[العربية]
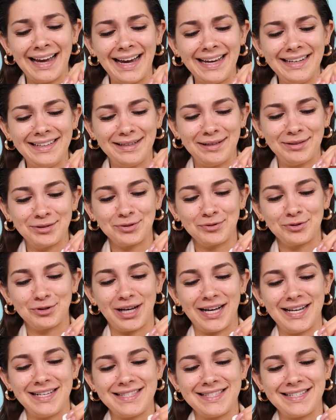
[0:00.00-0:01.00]
خلينا نشوف
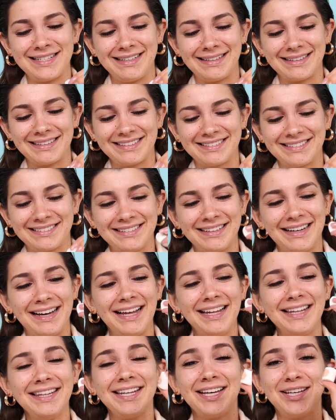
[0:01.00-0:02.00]
شو حيصير
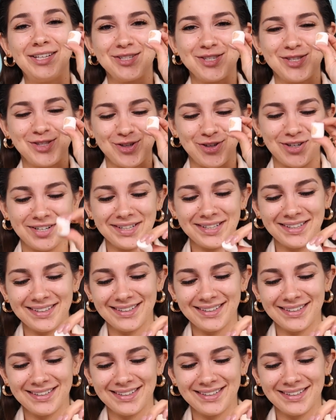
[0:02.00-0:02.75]
الله يستر